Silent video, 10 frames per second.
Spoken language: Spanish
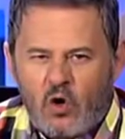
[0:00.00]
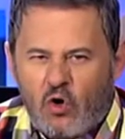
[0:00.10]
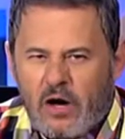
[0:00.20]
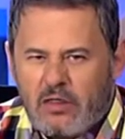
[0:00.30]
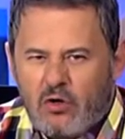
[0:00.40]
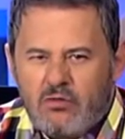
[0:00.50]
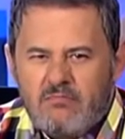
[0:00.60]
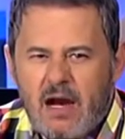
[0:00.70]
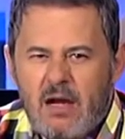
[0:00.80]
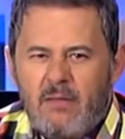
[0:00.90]

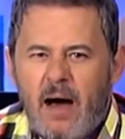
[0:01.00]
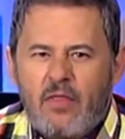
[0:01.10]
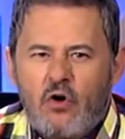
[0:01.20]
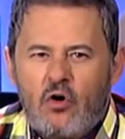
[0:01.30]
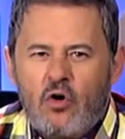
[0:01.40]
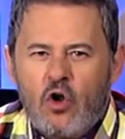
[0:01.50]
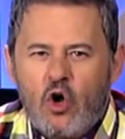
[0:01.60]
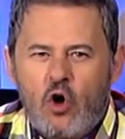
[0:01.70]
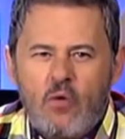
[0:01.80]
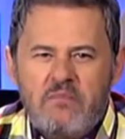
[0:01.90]
Corazón malvado,
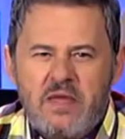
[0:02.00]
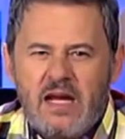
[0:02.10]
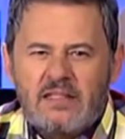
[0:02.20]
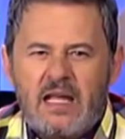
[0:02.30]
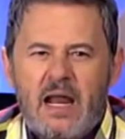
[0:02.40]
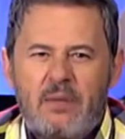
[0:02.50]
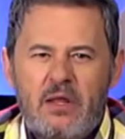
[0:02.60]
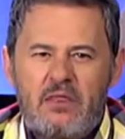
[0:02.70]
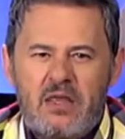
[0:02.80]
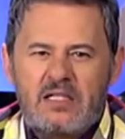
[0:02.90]
convierte a la
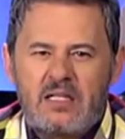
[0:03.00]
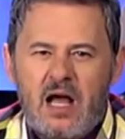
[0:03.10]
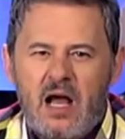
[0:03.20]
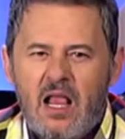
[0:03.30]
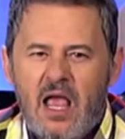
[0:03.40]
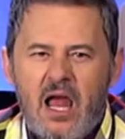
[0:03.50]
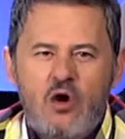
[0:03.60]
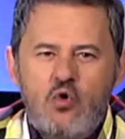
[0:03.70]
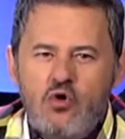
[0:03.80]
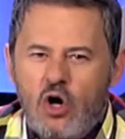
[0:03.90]
princesa
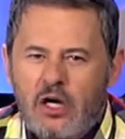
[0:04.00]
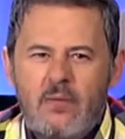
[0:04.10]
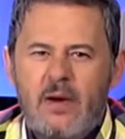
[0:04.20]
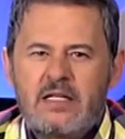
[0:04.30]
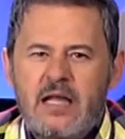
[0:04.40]
en un horrible